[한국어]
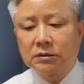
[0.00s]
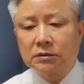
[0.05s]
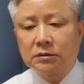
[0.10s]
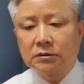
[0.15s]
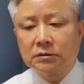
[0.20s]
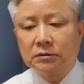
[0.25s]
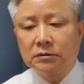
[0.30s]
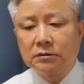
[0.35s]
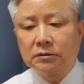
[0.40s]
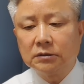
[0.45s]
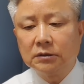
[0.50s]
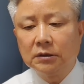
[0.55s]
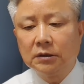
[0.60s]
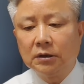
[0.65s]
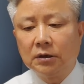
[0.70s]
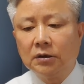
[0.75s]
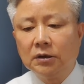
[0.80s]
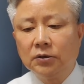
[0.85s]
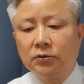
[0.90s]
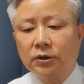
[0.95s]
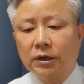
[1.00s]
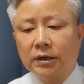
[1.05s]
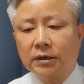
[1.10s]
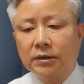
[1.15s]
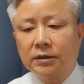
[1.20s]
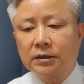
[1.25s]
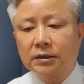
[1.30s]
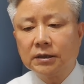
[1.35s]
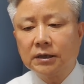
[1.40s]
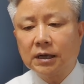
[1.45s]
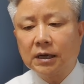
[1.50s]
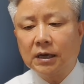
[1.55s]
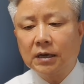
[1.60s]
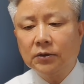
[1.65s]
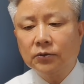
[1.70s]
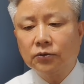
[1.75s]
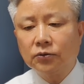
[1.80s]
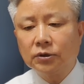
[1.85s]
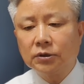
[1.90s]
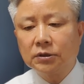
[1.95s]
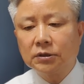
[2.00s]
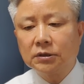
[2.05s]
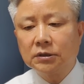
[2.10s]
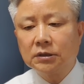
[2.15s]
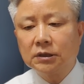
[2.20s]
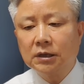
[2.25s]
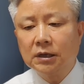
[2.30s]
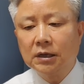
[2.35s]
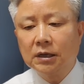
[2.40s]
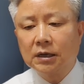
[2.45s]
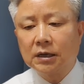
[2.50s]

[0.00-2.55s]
그 언론 환경이나 또는 그런